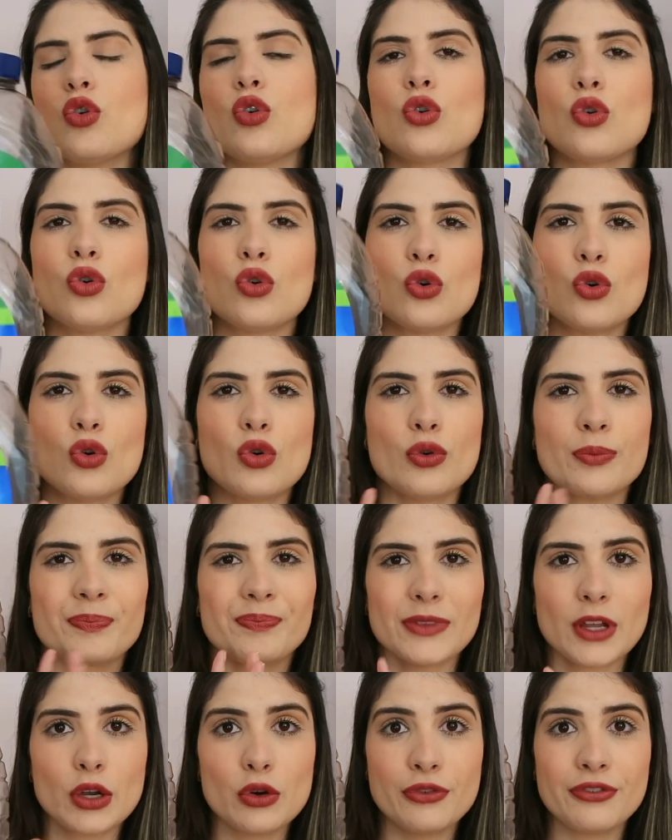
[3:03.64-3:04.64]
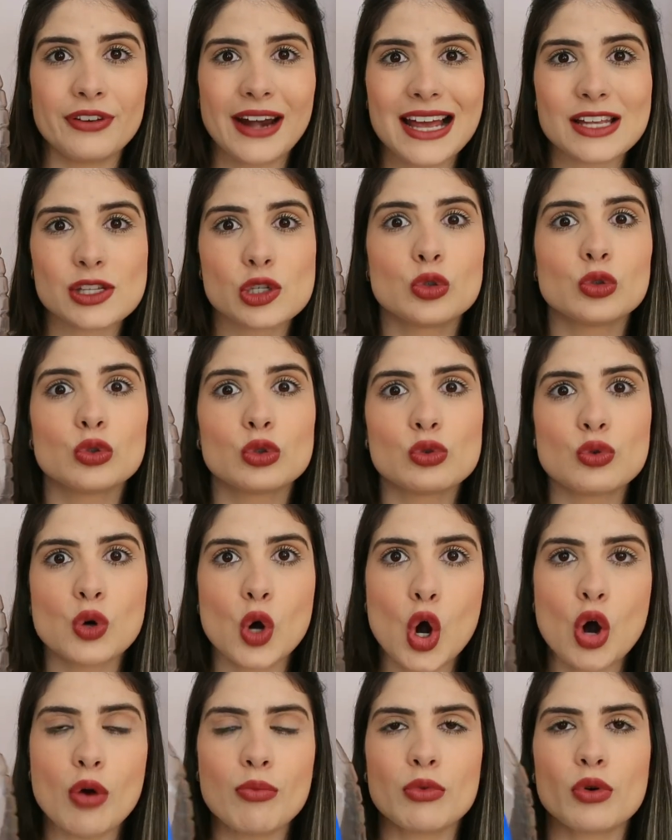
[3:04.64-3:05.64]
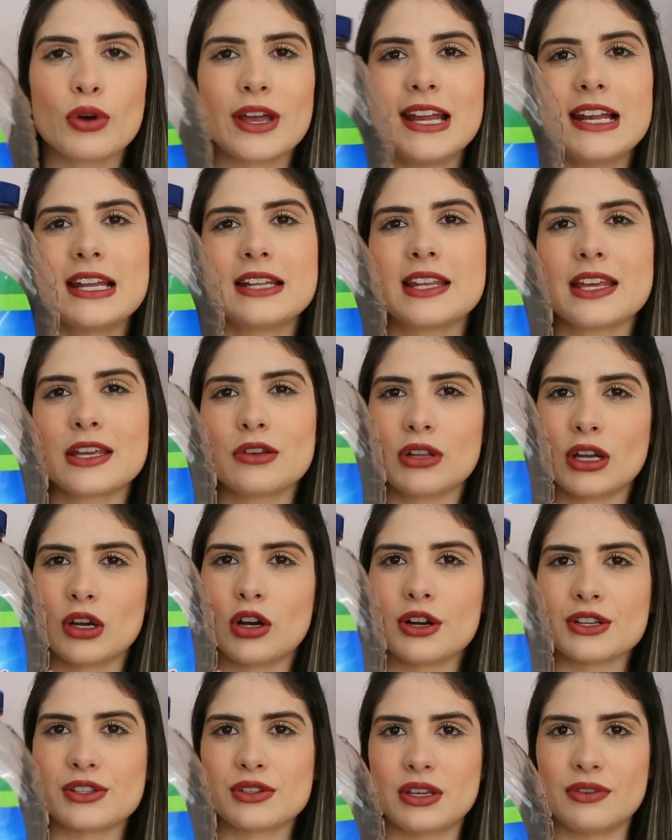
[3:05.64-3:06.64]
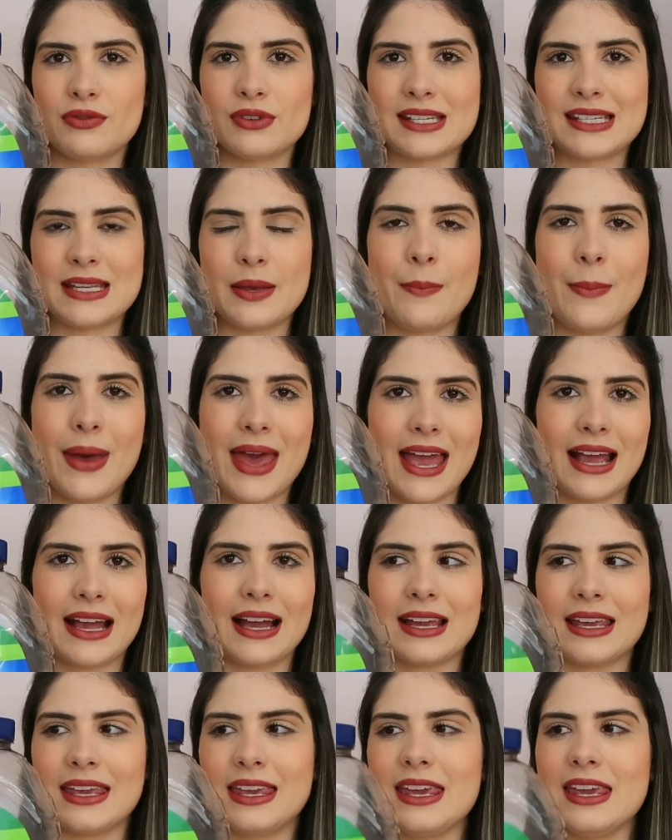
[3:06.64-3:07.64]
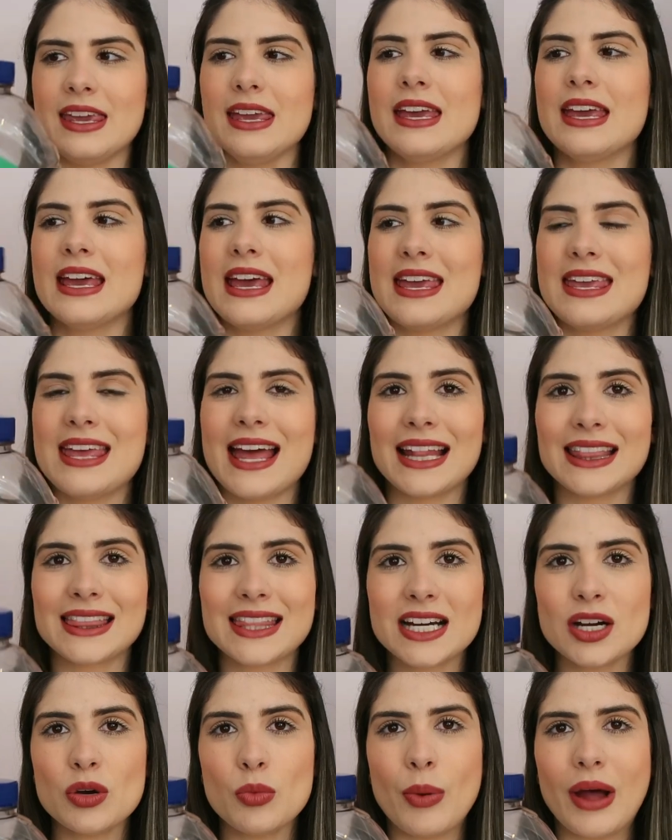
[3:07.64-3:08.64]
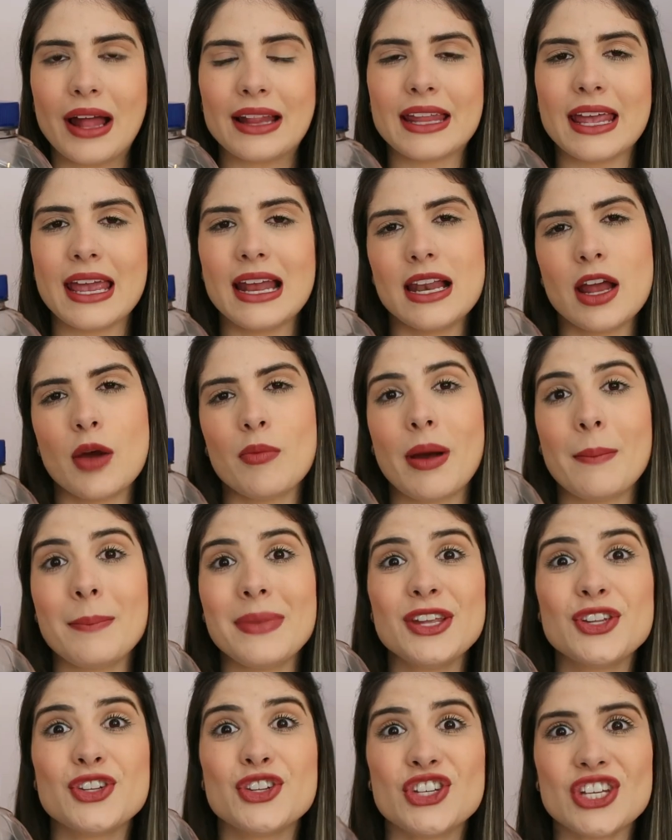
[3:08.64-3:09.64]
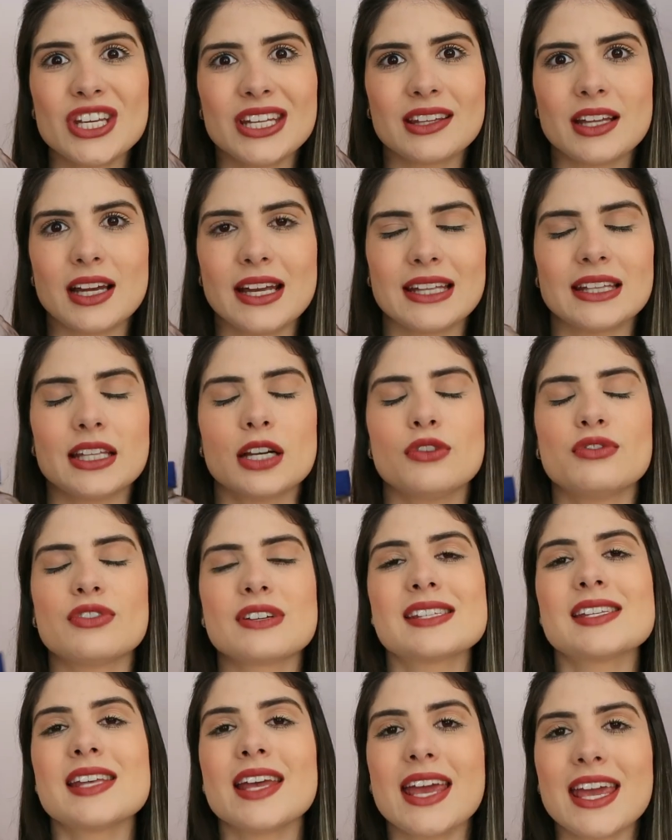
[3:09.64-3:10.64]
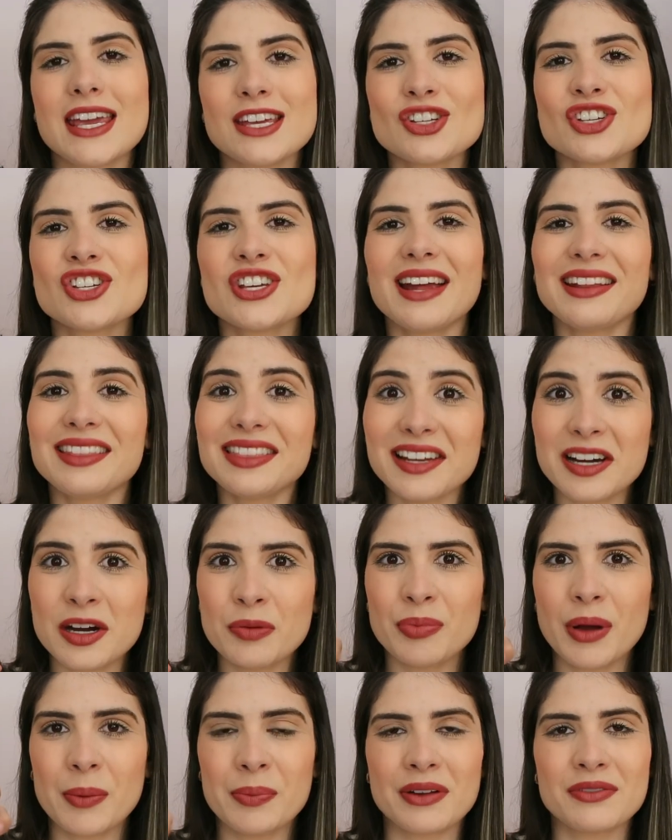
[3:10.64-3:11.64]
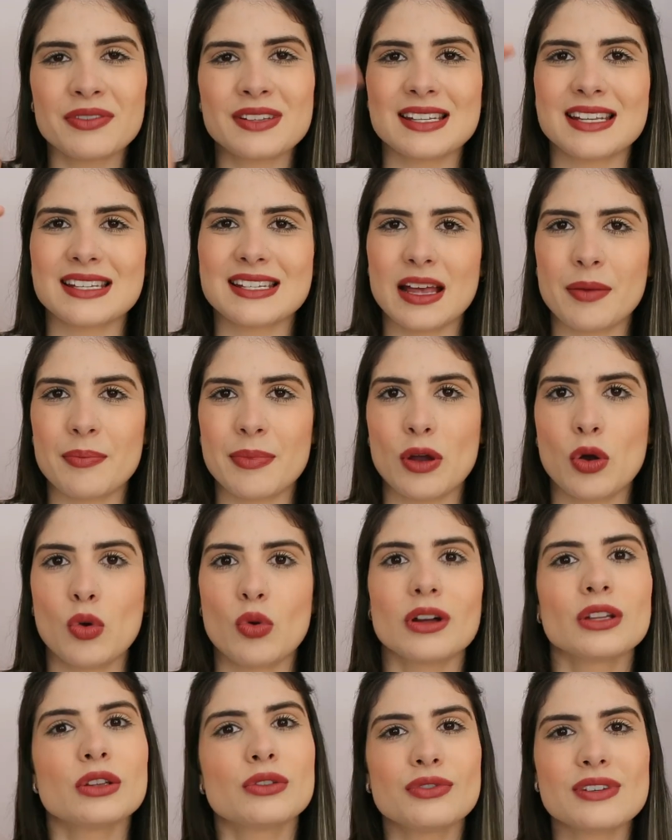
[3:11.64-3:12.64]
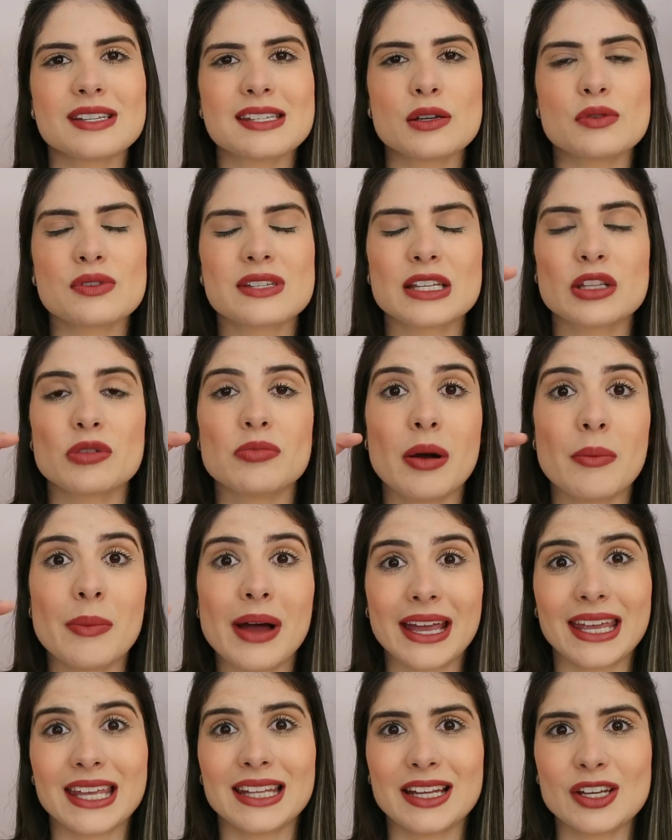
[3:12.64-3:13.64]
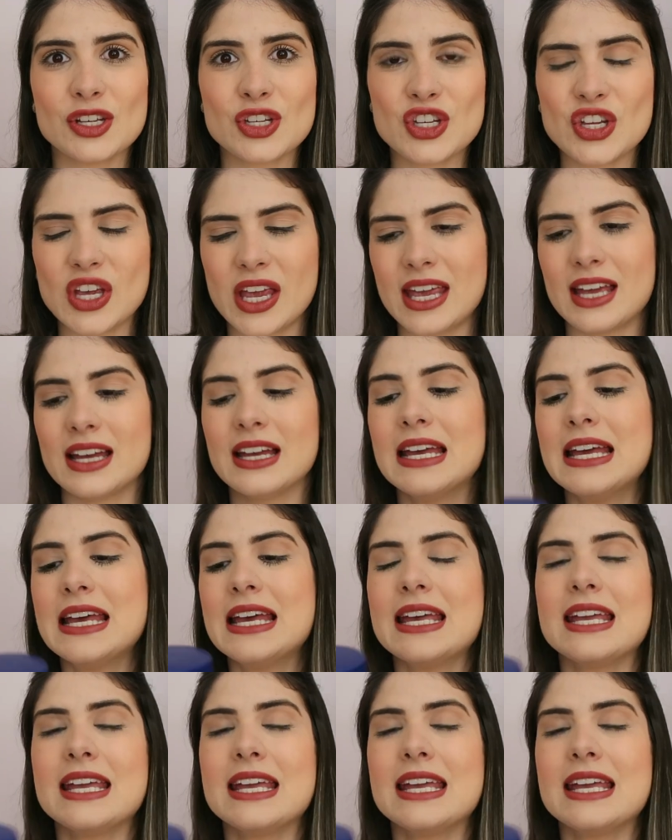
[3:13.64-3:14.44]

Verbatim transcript: o, o frasco do Omo, ele tem o um negócio que você pega aqui e a tampa dele é uma medida, então você enche a tampa pra você saber o quanto você usa numa máquina cheia.